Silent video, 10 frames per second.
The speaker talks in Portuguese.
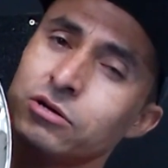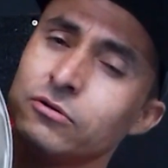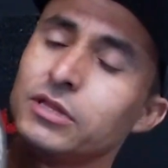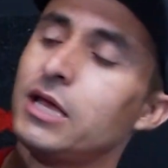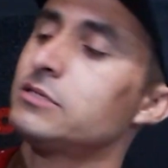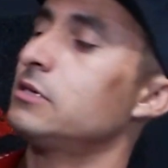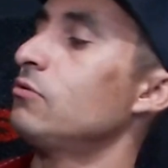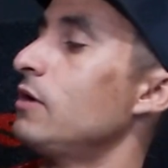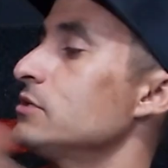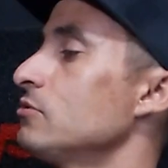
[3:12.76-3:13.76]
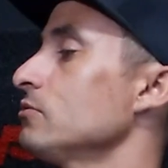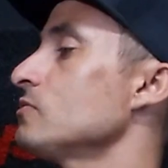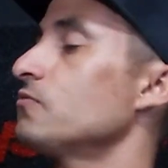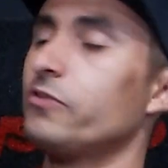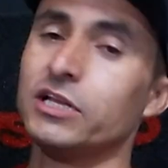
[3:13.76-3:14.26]
acontece em quase todos
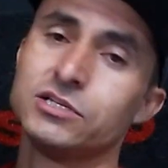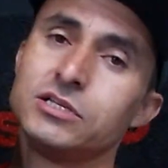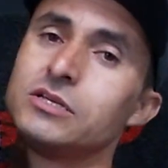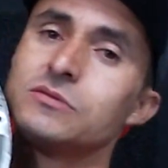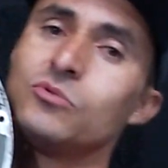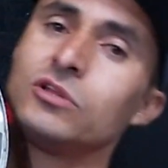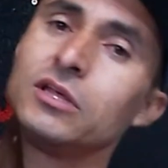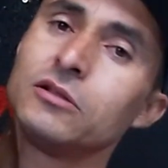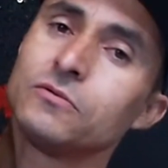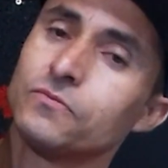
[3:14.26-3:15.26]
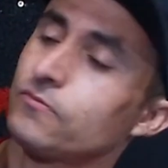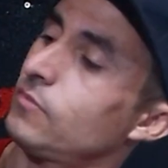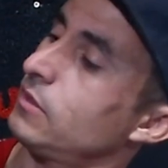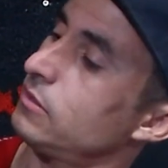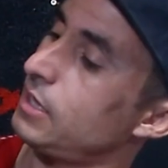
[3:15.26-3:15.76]
os falantes desse modelo,
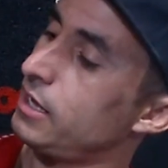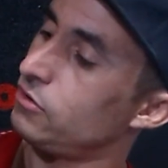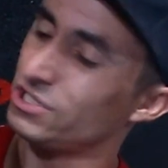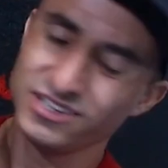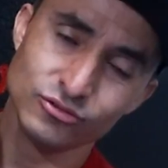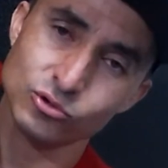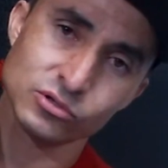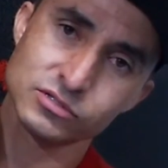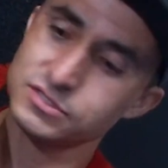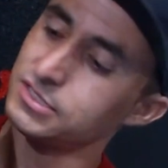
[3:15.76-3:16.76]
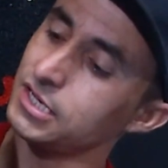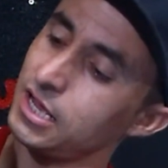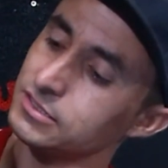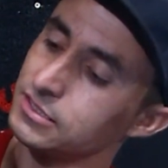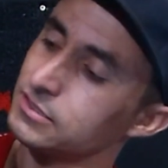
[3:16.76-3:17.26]
tá? Eu acho que todos
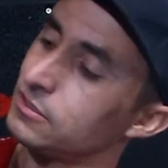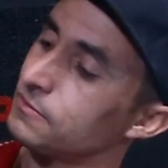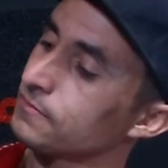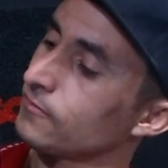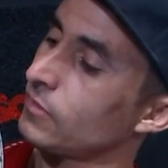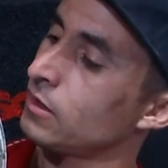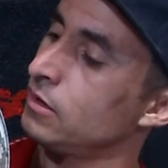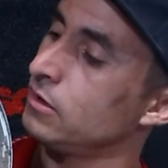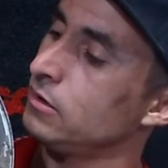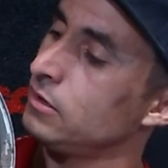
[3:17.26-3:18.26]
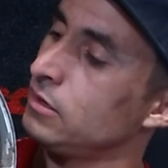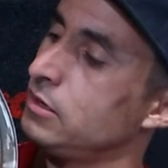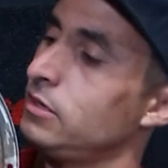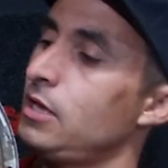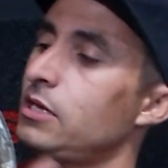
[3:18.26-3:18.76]
descascam assim, ó.
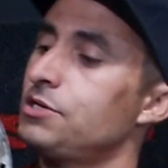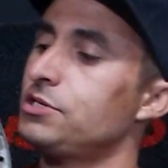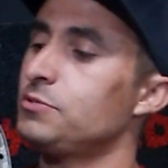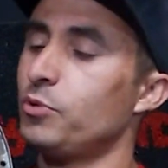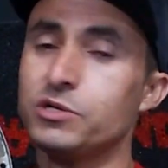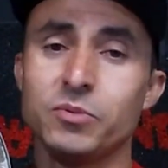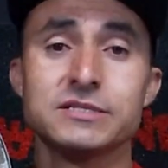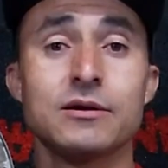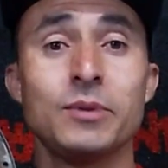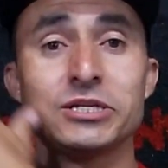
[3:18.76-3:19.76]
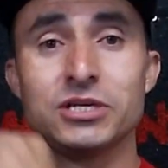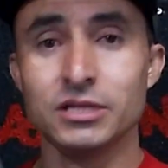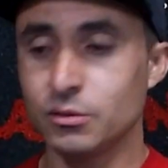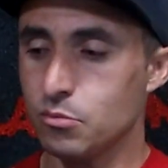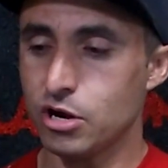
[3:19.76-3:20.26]
E aqui a gente pode passar uma
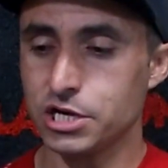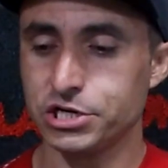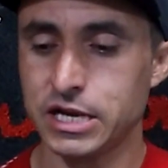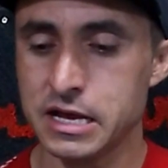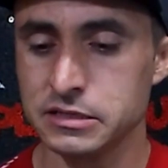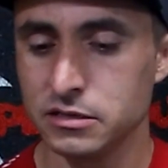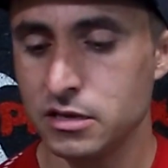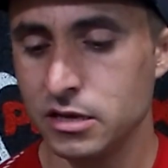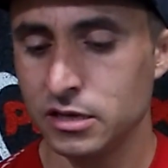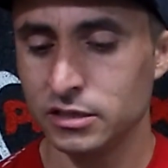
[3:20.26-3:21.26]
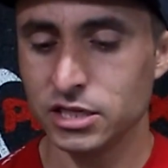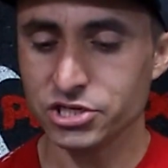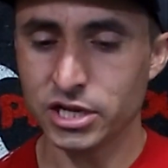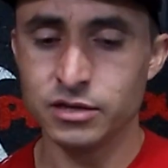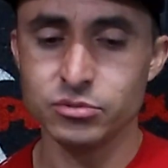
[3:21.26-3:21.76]
tinta emborrachada e
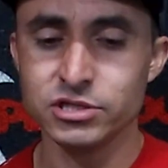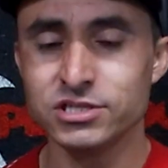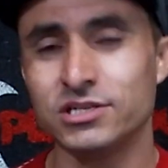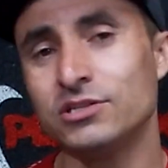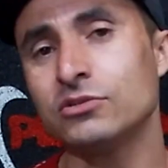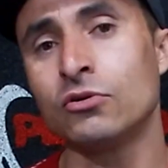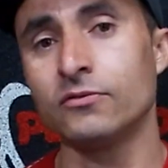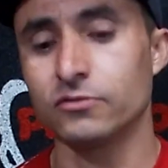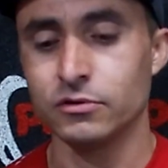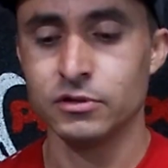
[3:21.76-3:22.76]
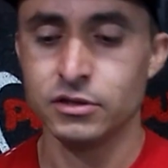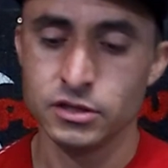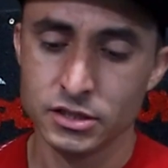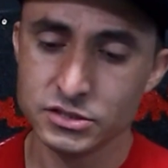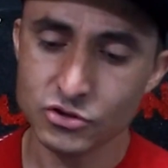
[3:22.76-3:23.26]
deixar ele bonitinho de novo,
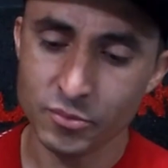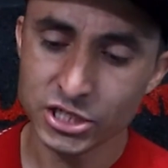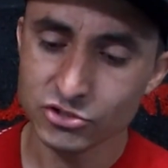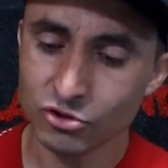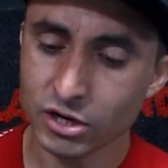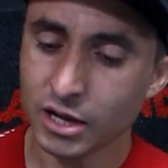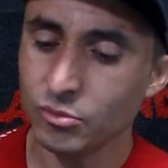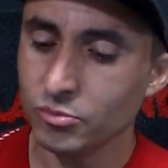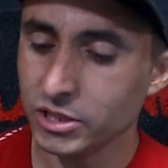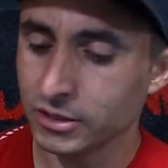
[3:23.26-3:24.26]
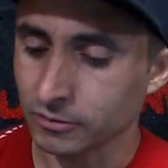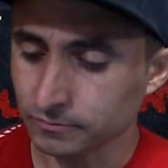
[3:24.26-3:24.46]
e somente trocar a bobina.